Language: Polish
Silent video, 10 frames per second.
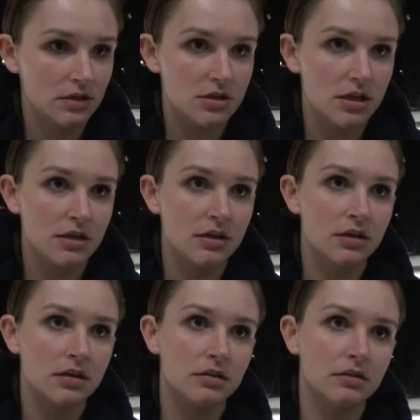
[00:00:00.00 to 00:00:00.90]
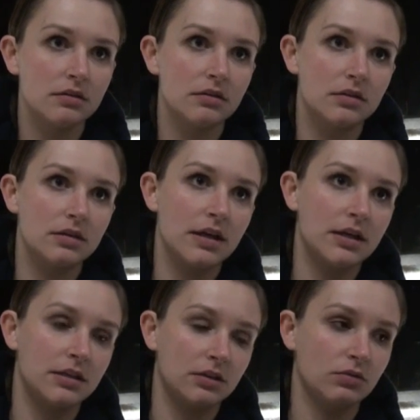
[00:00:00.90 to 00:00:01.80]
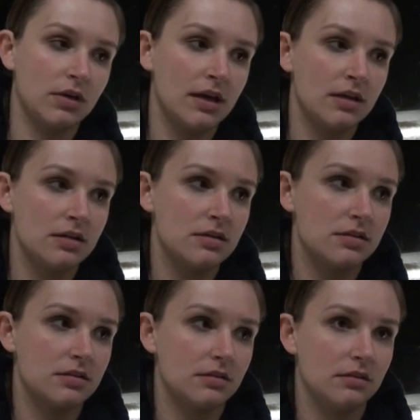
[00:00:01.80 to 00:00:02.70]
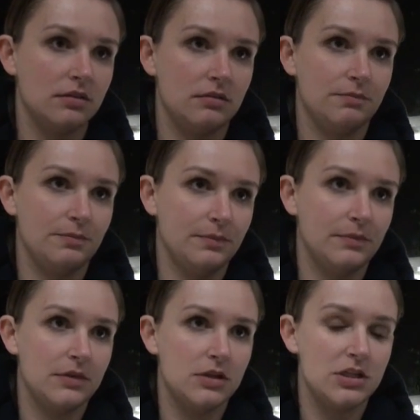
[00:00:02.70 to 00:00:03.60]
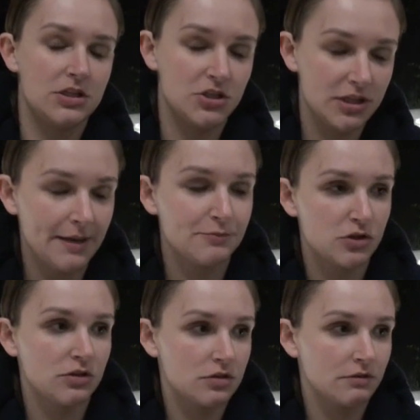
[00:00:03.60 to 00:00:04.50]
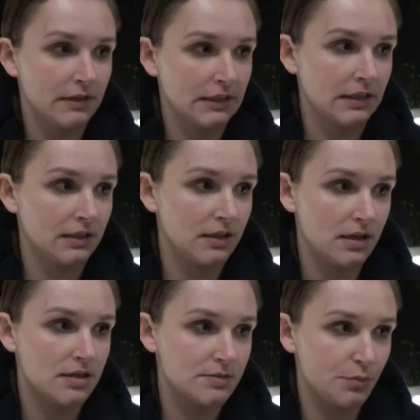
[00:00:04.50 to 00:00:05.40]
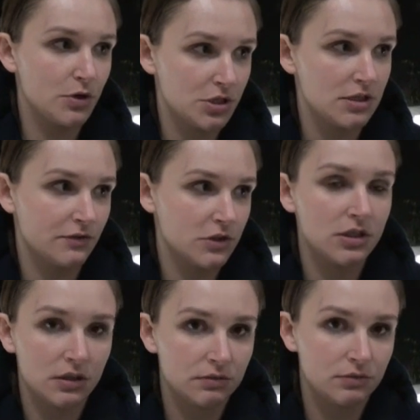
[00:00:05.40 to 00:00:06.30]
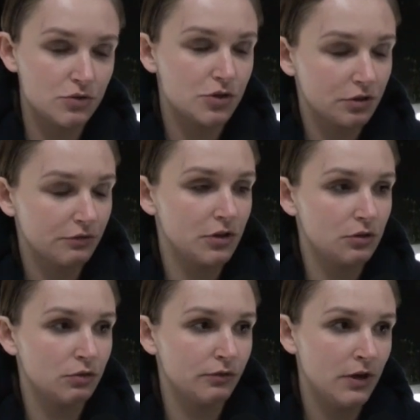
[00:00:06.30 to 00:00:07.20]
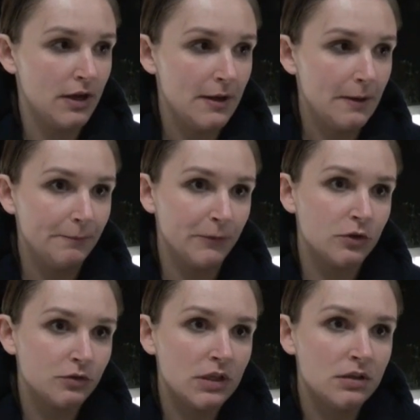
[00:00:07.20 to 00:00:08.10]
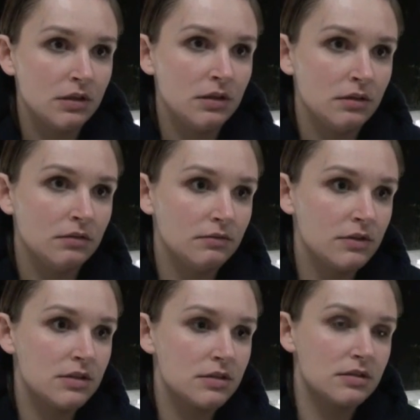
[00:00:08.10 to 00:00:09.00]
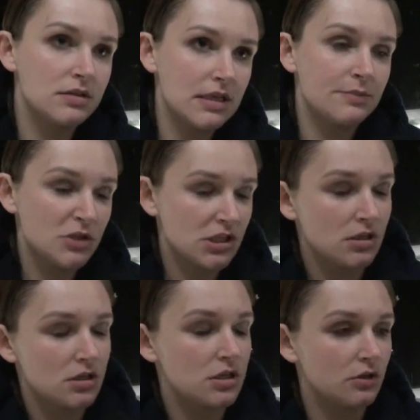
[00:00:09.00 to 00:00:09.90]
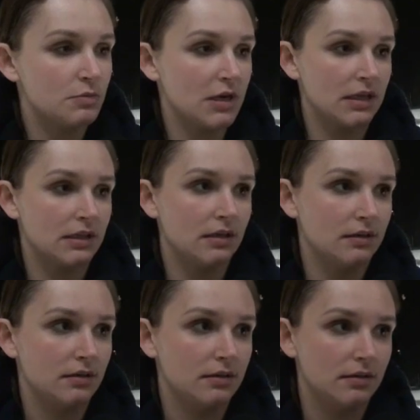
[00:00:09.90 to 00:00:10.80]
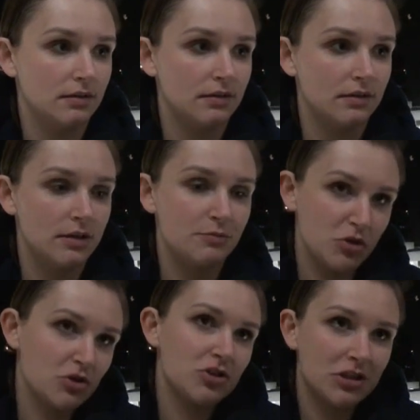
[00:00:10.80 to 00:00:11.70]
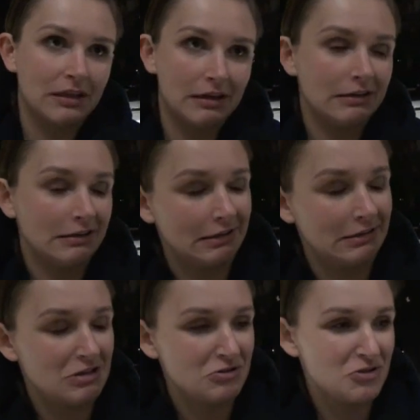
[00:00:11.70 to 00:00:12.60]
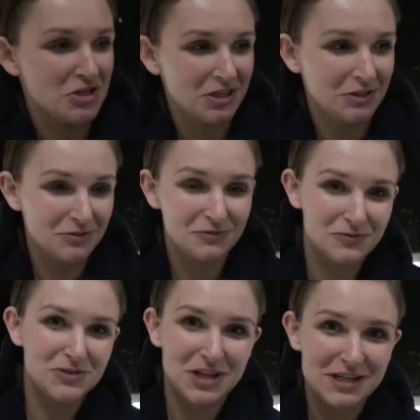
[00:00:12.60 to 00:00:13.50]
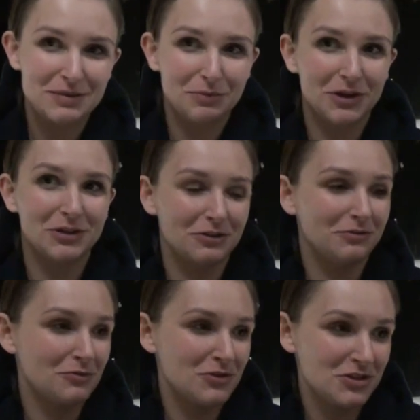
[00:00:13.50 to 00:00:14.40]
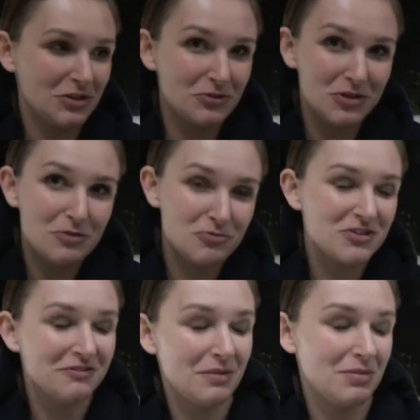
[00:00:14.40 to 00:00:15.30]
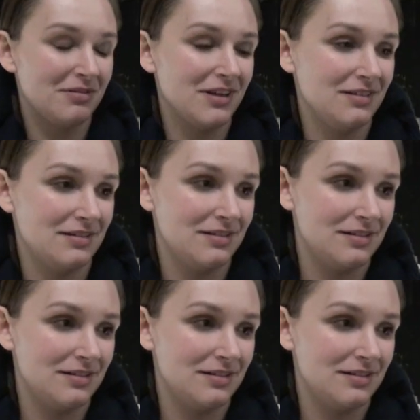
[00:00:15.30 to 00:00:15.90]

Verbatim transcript: Jeżeli architektura jest źle przystosowana dla społeczeństwa czy dla użytkowników, no to wtedy jest cała przestrzeń źle odbierana. I psioczy się na architekta, no, że źle zaprojektował, że się tego źle używa, prawda?